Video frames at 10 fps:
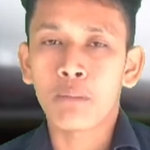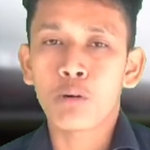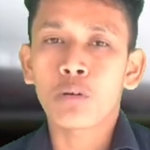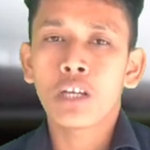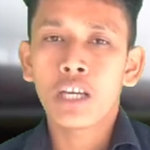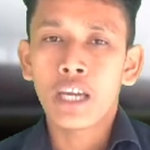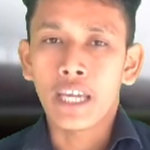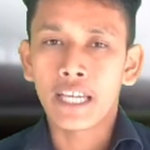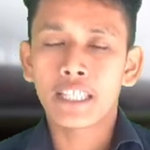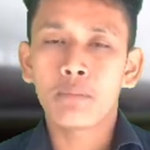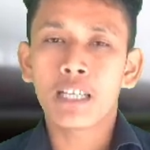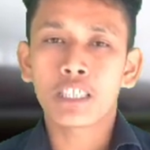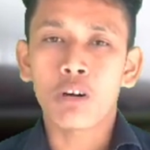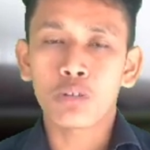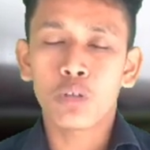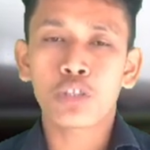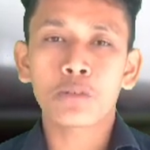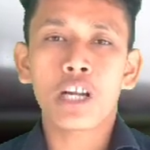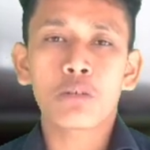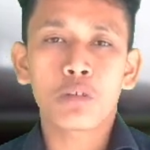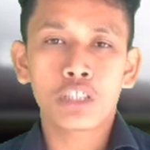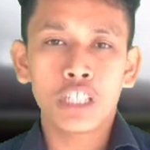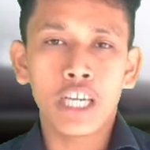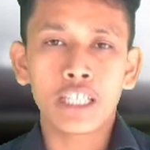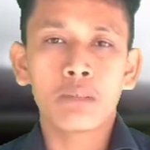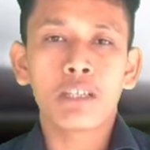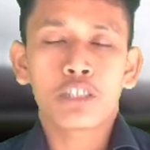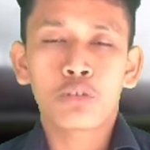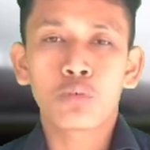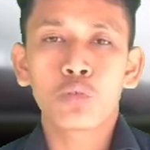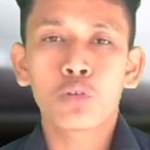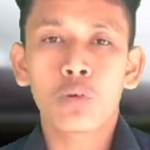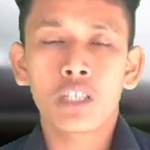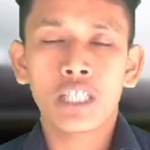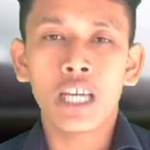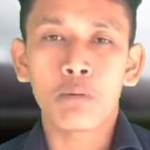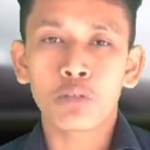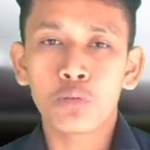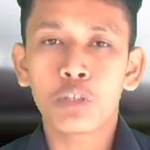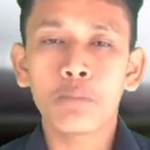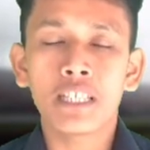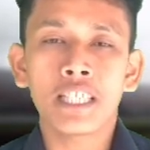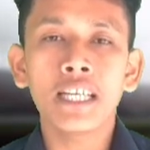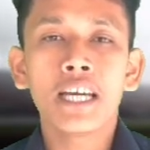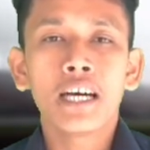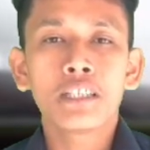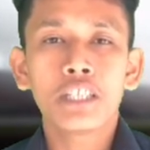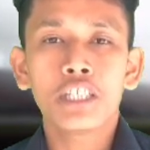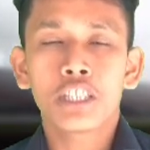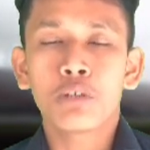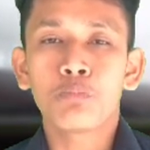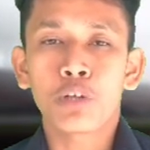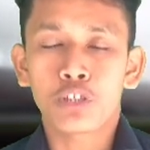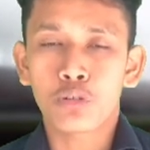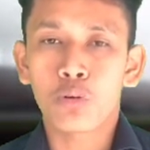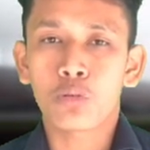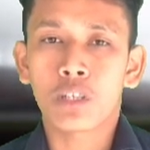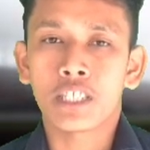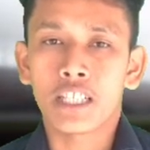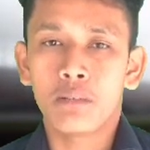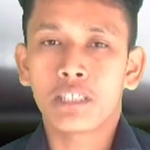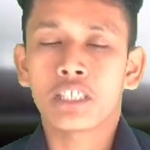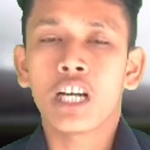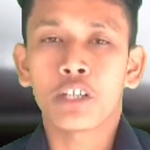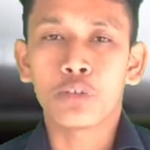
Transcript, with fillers: এবং একটি ম্যাচে অর্ধশত রান করেছে একটি ম্যাচে সত্তর করেছে এবং দুটি ম্যাচে তিরিশের উপরে স্কোর করেছে একটি ম্যাচে থার্টি